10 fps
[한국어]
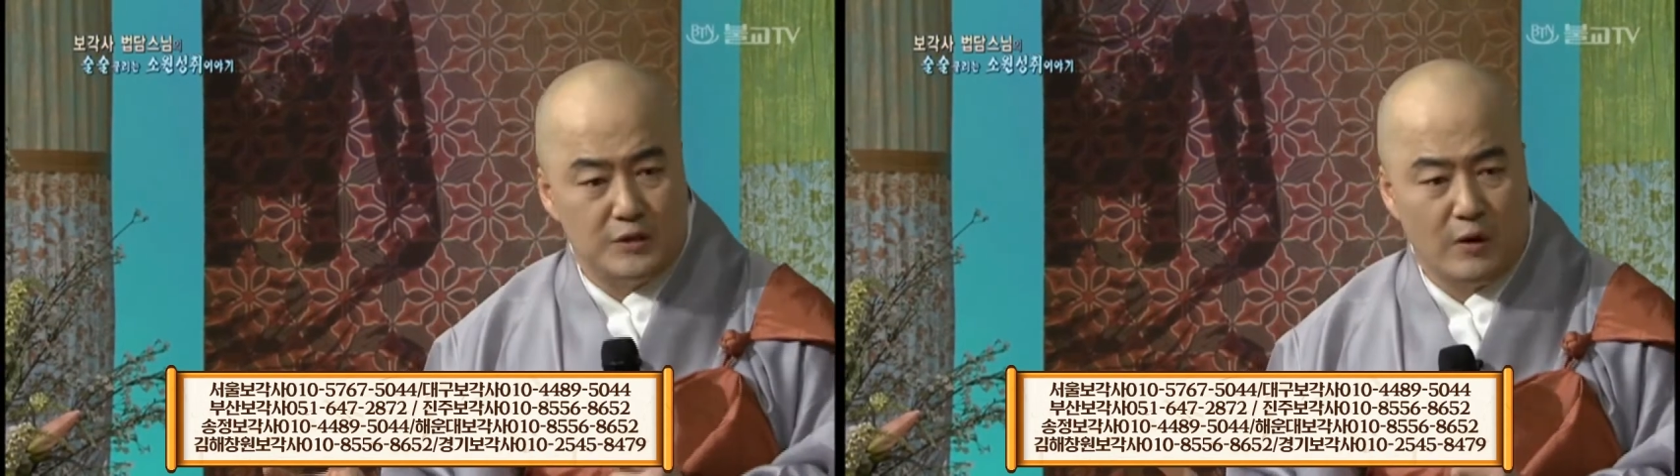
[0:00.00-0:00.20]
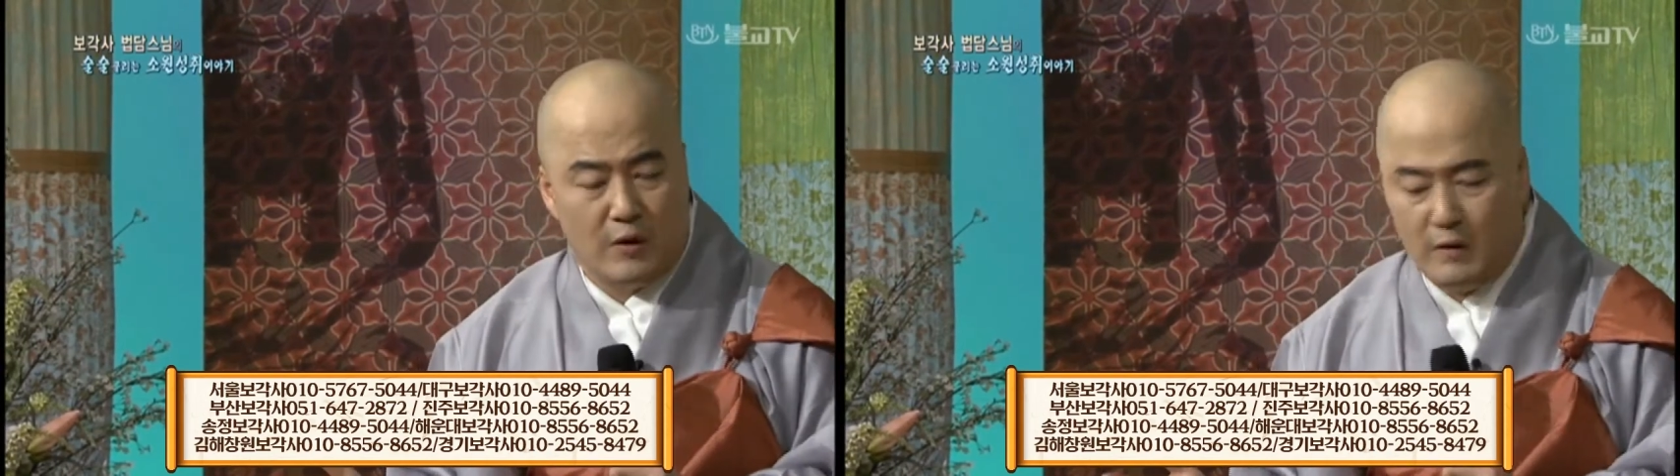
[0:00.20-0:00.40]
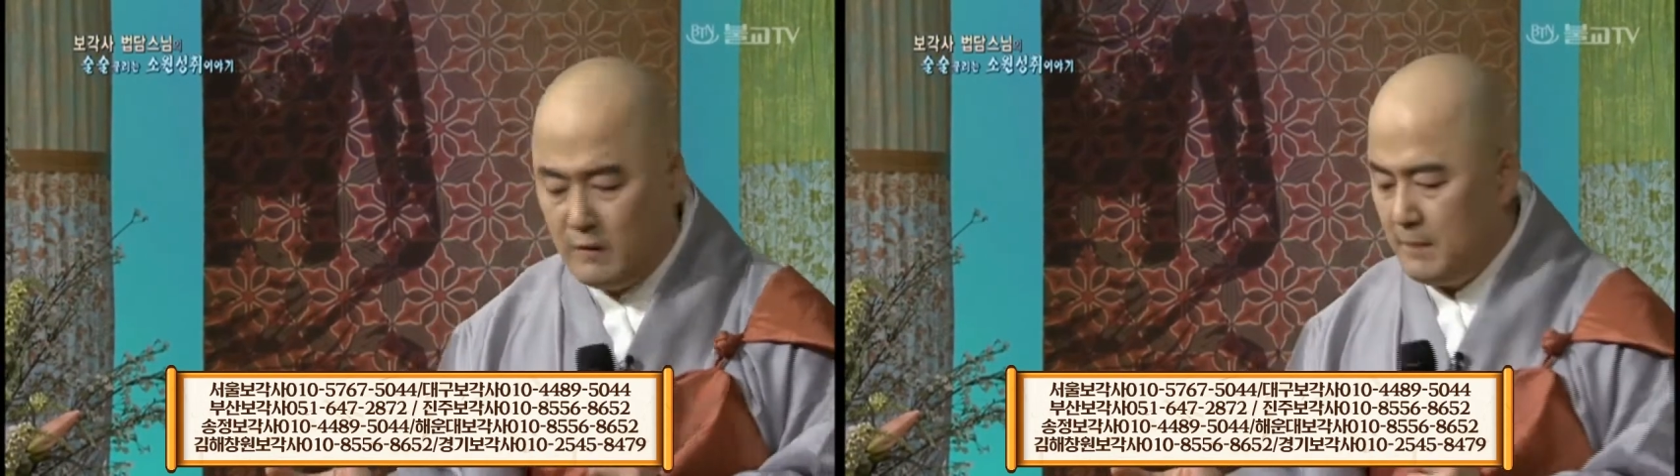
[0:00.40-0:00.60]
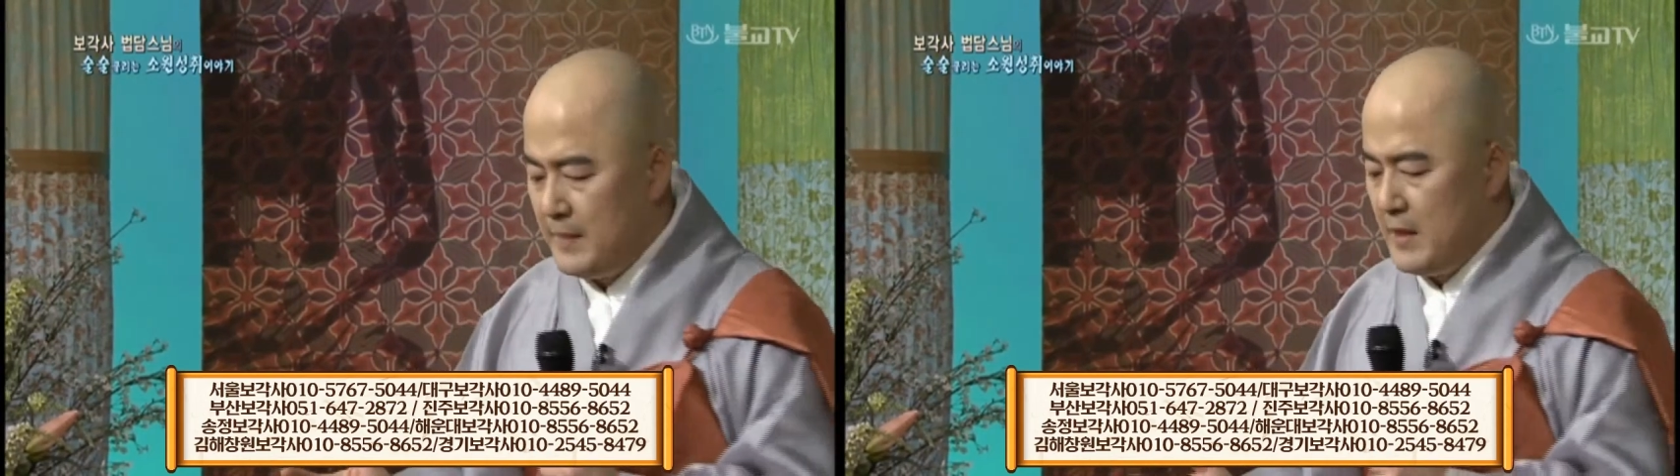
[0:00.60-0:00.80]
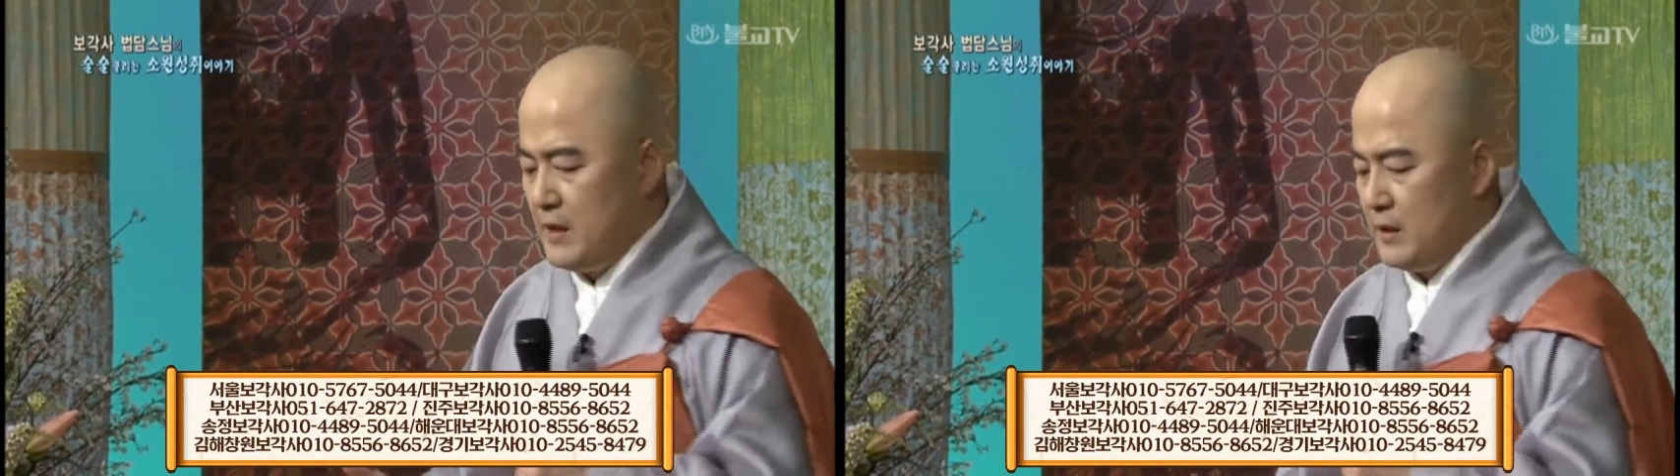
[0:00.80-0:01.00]
그죠요그
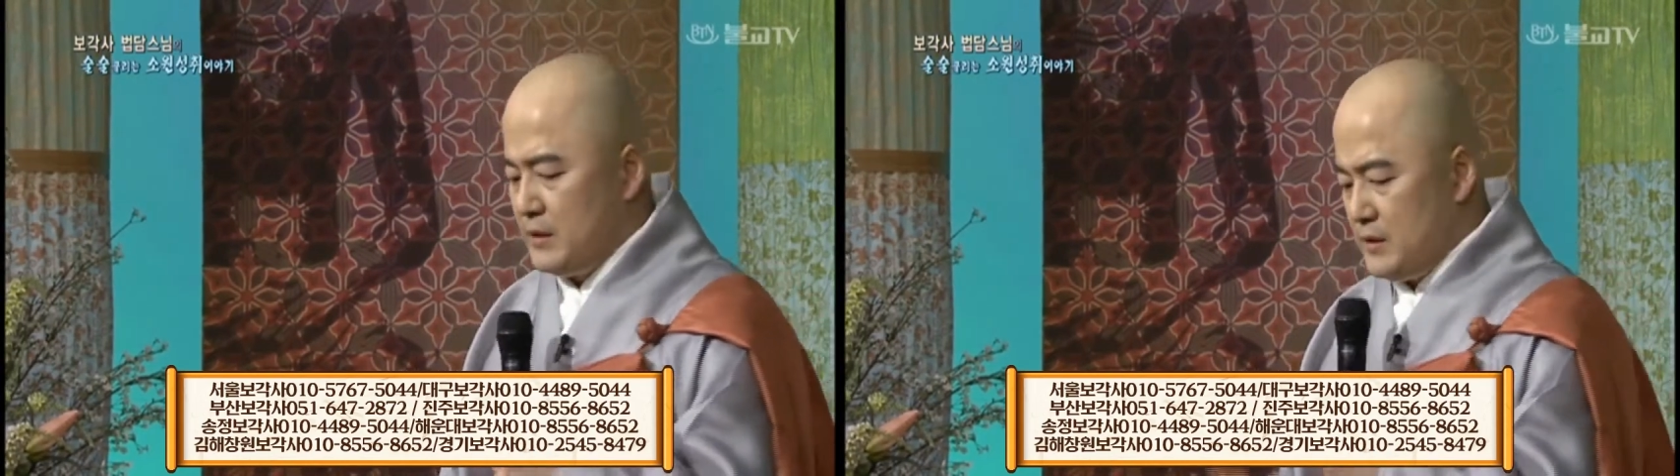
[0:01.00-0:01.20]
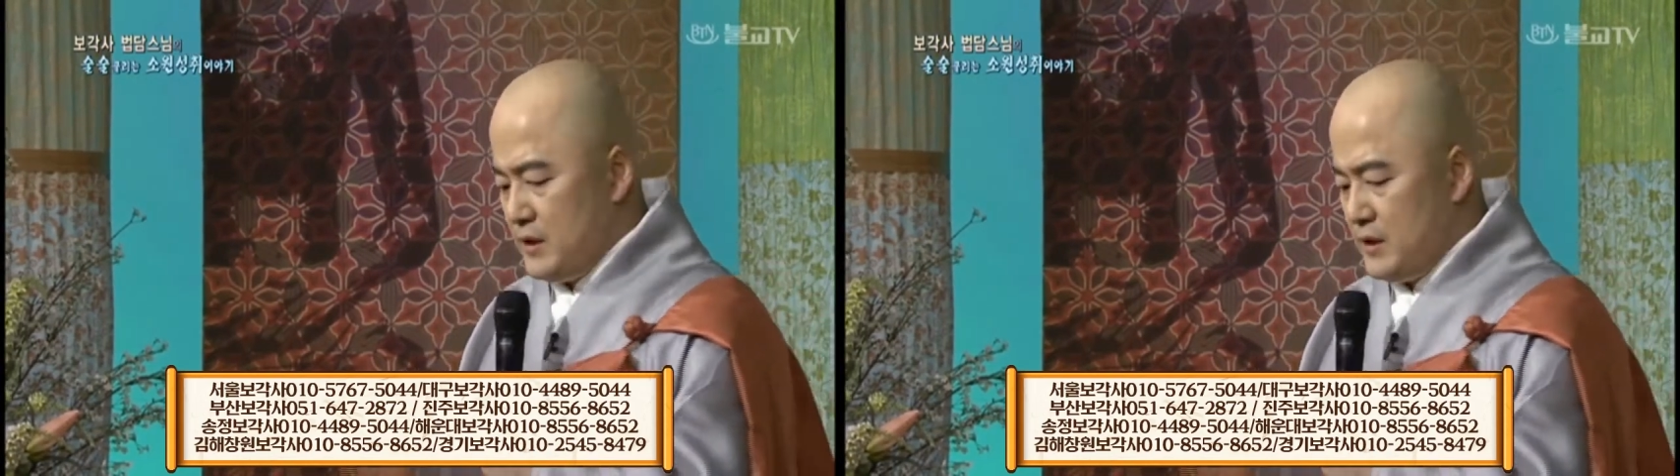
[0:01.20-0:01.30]
네.